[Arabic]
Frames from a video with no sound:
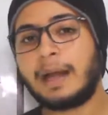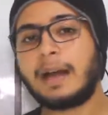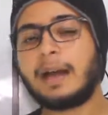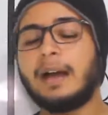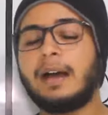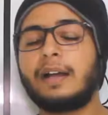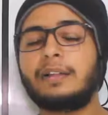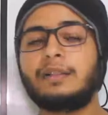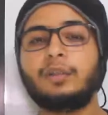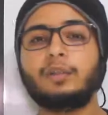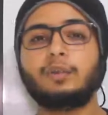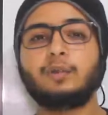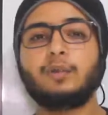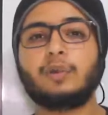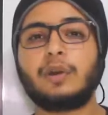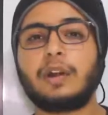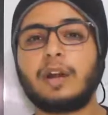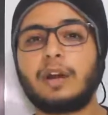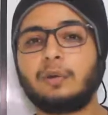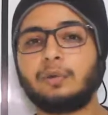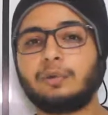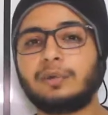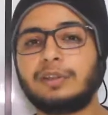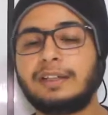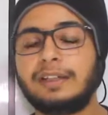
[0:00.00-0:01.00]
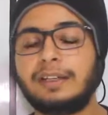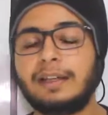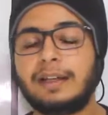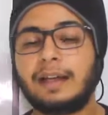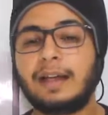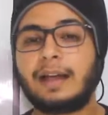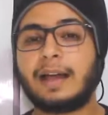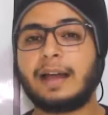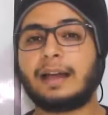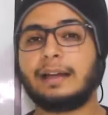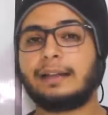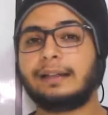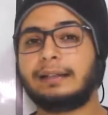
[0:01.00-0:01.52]
غادي نقول اودي
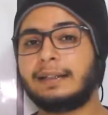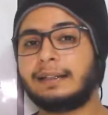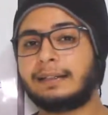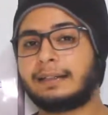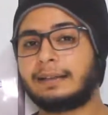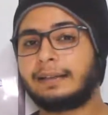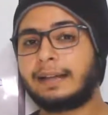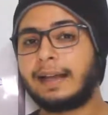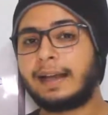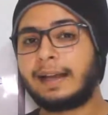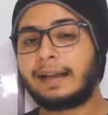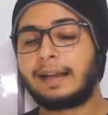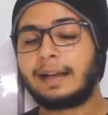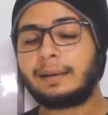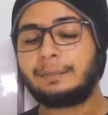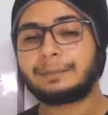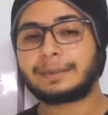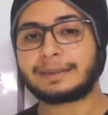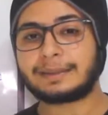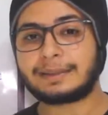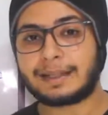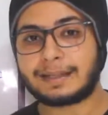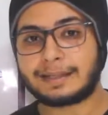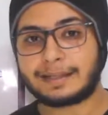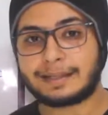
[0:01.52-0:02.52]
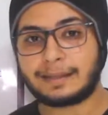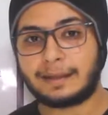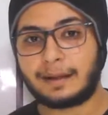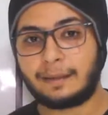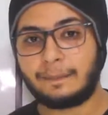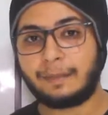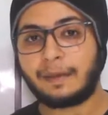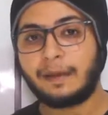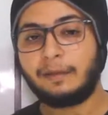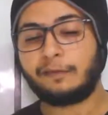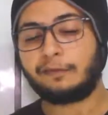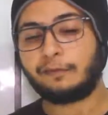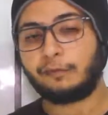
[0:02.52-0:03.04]
ان الداله متصله
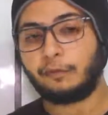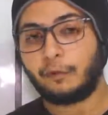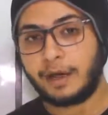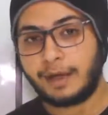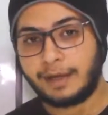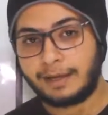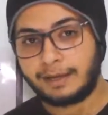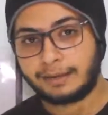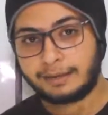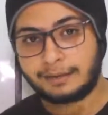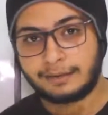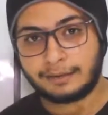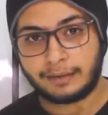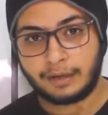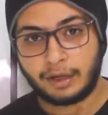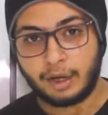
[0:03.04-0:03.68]
في واحد